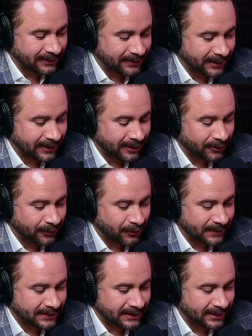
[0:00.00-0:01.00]
a platicar un poco
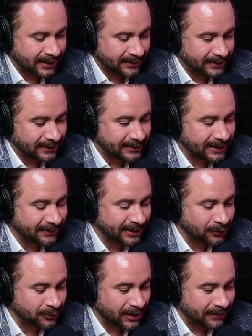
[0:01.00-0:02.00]
más adelante, el tema de
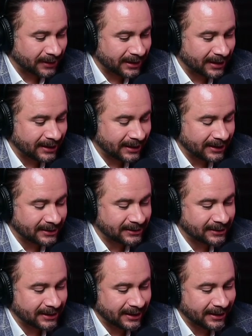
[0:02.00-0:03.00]
los Guacamaya Leaks,
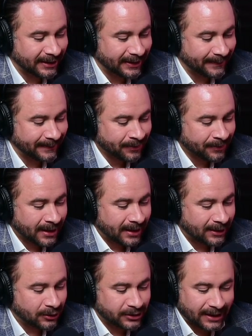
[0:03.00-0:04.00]
eh,
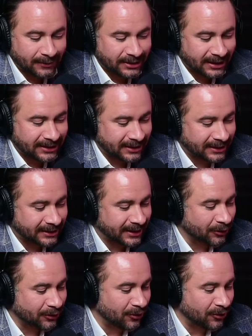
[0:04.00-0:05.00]
los cambios en la Secretaría de
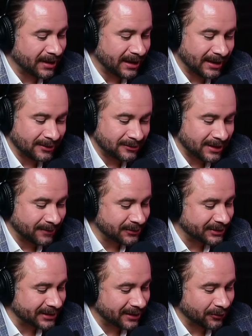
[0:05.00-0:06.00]
Economía, los
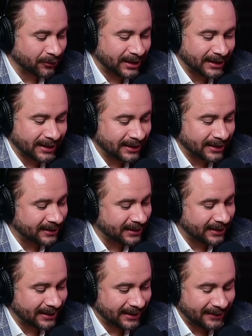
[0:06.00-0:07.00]
cambios en aduana,
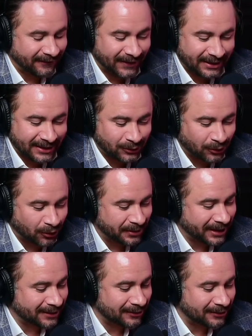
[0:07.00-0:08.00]
eh, el fin de su
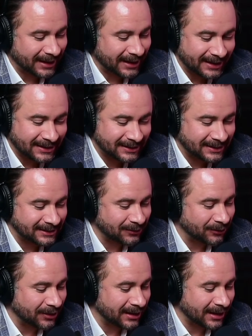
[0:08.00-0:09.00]
gobierno, la crisis de
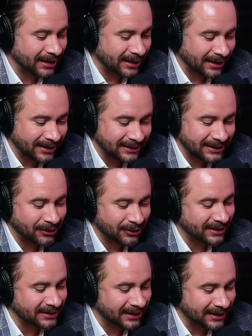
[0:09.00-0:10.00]
seguridad, la crisis de
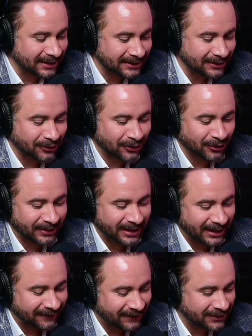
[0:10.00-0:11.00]
violencia, la crisis económica,
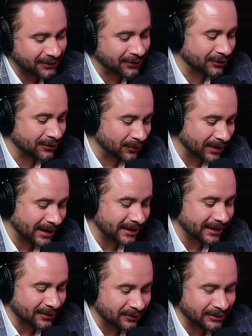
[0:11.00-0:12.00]
la inflación,
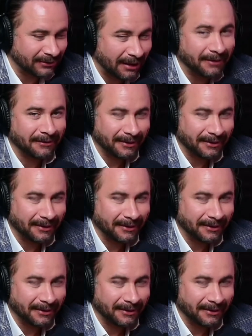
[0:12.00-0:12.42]
Ucrania, Rusia, va va